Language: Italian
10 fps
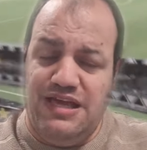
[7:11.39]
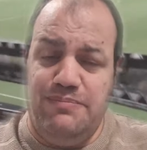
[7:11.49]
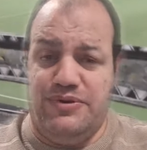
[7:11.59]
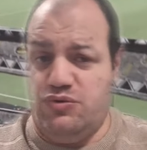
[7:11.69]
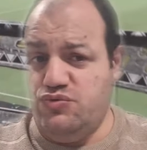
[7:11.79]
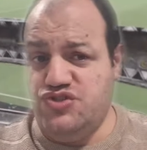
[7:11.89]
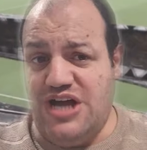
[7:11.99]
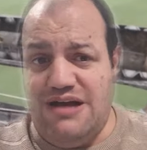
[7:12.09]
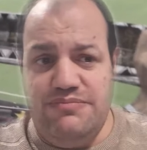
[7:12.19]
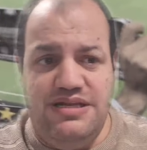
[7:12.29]

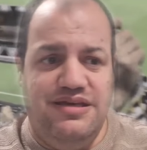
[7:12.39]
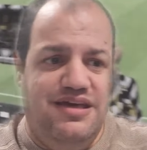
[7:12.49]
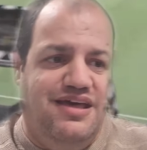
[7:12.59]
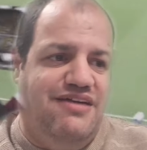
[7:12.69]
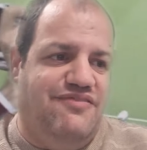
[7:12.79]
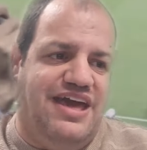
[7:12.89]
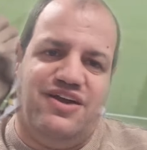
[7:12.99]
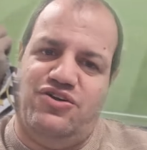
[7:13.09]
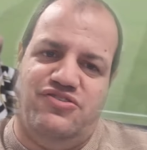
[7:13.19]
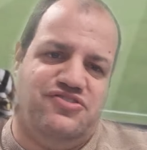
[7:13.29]
impronunciabili,
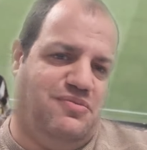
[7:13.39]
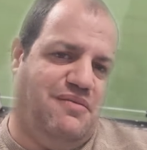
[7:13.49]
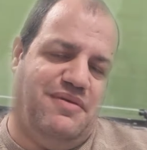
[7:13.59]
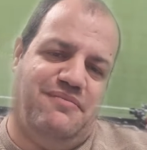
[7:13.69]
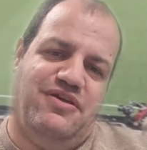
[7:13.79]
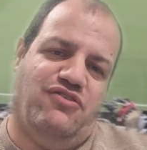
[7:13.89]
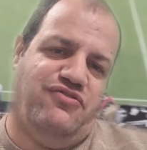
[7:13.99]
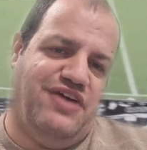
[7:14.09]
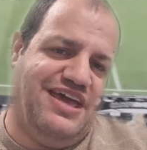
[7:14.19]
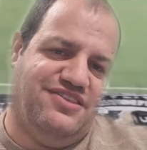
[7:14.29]
vengono, insomma, mi, mi
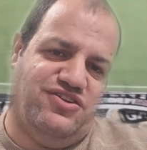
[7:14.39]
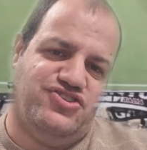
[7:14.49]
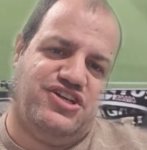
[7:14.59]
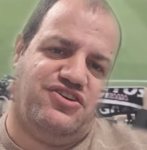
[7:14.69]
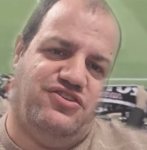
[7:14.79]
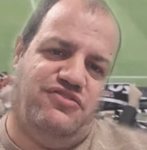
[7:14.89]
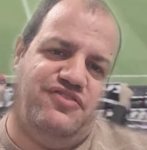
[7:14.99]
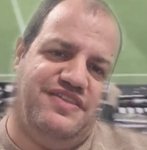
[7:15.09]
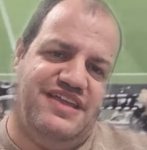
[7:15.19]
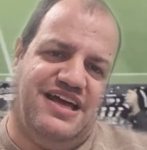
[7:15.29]
offendono, cerco di
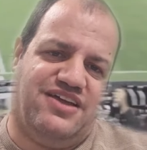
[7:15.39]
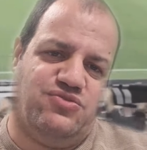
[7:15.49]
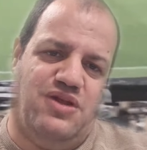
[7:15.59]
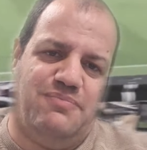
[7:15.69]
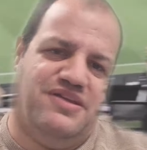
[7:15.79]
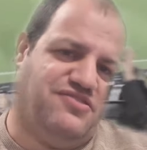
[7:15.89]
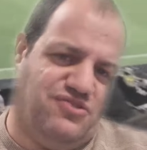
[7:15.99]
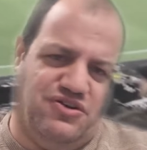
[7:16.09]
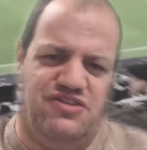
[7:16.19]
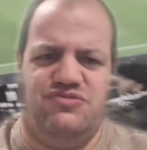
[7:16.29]
offendere anche sulla
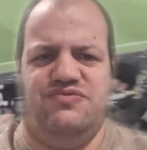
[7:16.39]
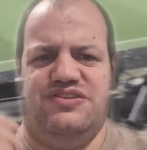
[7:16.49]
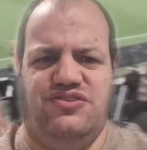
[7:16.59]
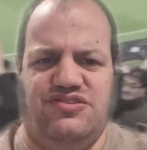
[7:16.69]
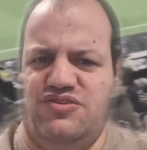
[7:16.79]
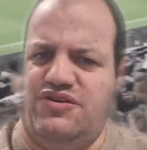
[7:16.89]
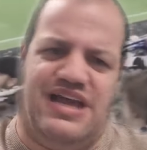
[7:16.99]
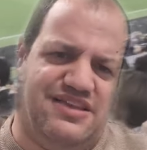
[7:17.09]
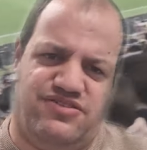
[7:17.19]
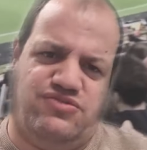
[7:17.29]
persona, sul fatto che sono
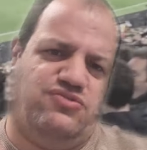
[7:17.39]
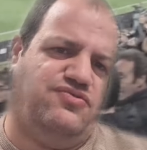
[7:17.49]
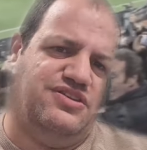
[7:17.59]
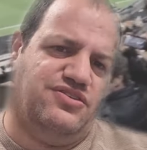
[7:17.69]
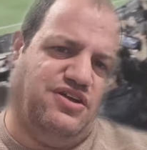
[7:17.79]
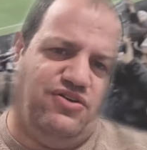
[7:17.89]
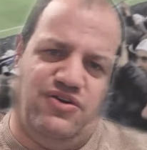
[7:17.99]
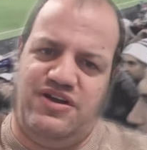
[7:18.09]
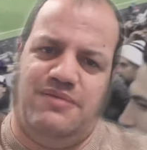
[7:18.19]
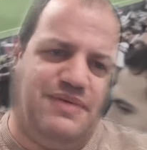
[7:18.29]
grasso, sul fatto che non
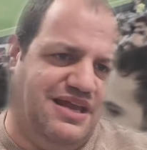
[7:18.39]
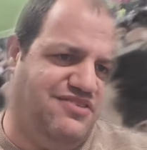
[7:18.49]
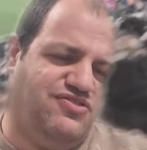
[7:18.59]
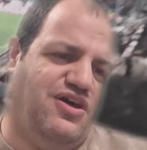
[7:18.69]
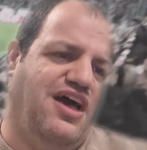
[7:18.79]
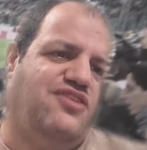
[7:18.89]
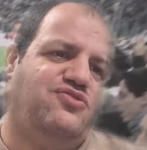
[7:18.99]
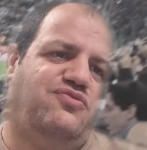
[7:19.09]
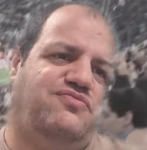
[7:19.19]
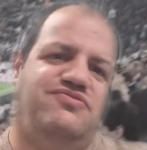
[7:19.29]
ho capelli, sul,
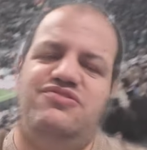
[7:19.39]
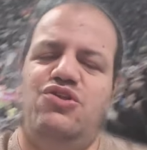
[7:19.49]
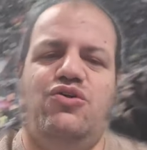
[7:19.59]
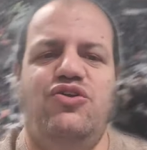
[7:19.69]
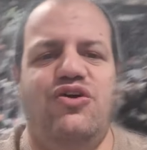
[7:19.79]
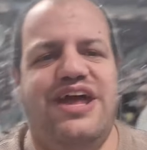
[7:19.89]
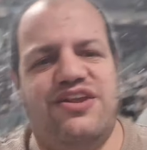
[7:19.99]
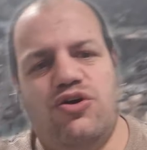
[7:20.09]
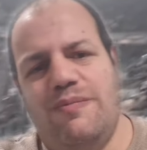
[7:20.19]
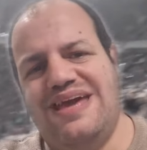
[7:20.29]
sul, no, non
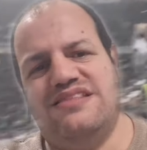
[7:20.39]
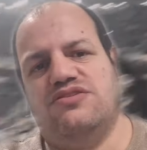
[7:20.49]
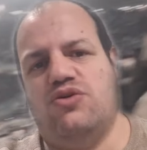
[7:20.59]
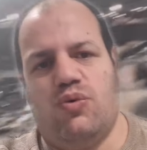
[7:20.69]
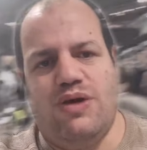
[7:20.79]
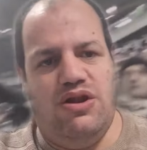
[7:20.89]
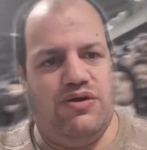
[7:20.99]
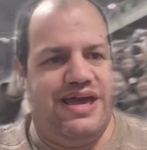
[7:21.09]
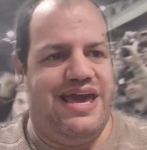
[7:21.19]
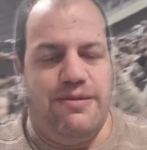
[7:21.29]
argomentano
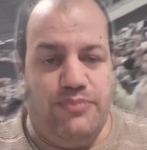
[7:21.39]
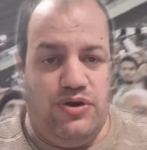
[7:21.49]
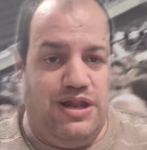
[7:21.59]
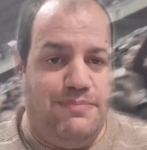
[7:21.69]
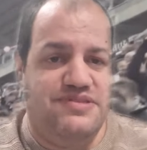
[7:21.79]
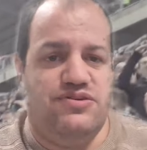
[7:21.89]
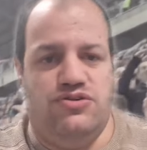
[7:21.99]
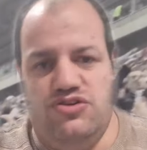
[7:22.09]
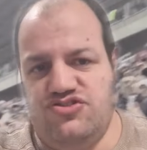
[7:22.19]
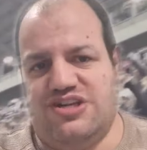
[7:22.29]
quello che è poi
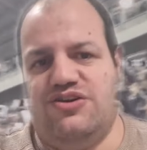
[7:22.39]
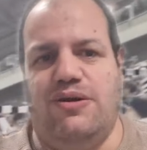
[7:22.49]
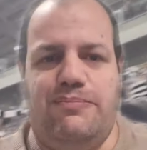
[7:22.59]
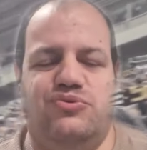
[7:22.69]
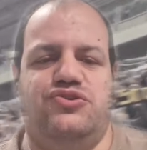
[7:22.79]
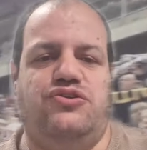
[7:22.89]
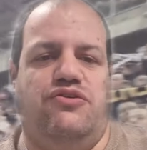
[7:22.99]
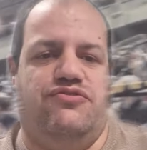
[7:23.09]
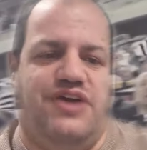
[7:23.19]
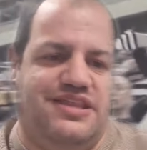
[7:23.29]
l'episodio, cercano appunto di
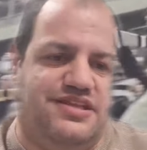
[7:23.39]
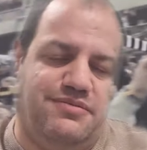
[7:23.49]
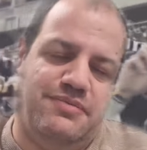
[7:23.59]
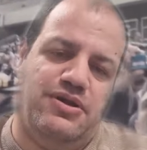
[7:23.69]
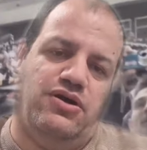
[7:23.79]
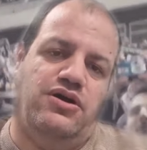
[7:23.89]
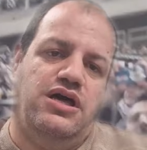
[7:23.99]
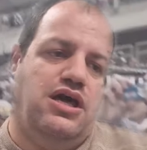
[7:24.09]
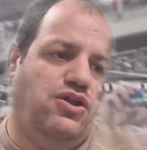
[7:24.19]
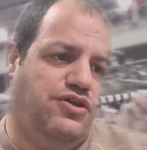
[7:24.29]
offendermi, però
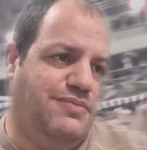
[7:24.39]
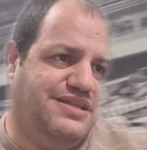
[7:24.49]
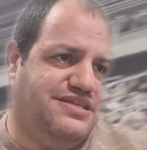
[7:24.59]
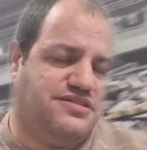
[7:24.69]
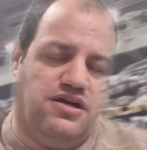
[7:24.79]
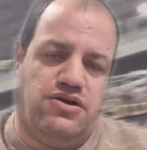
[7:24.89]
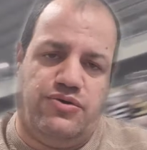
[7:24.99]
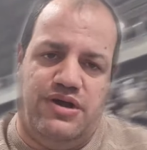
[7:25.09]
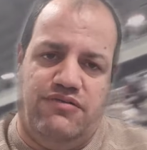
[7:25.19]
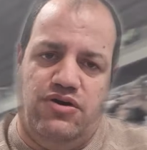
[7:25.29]
lo ribadisco
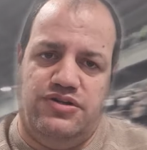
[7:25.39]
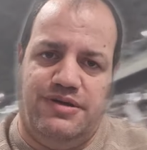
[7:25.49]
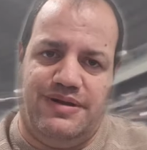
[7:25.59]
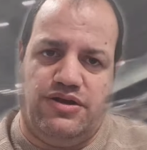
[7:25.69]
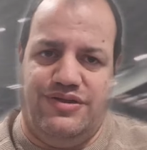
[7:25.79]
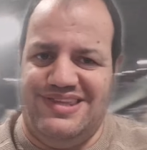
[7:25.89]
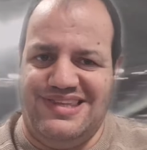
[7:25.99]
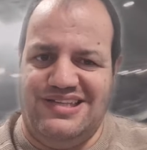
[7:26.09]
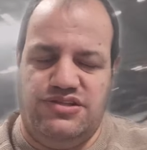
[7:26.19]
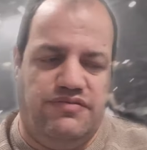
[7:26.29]
ancora una volta perché ogni
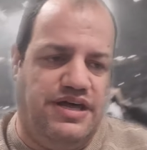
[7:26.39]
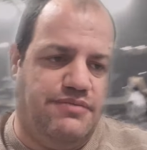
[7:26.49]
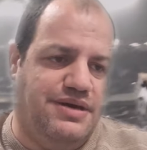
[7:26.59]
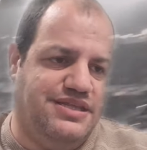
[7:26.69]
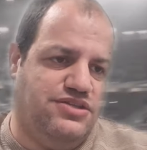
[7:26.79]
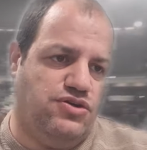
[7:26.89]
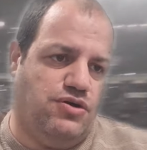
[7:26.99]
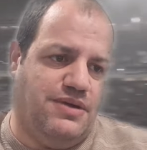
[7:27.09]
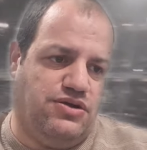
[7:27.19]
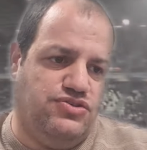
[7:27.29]
tanto va ribadito
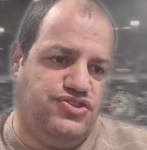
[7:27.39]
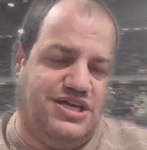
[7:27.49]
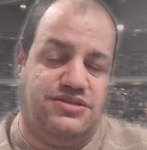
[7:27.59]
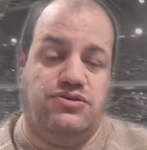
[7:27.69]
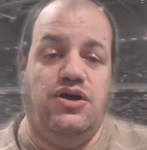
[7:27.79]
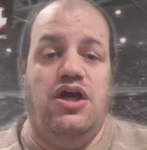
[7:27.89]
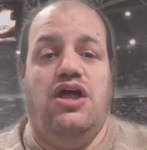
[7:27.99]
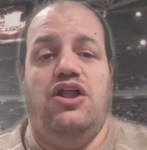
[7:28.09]
come concetto,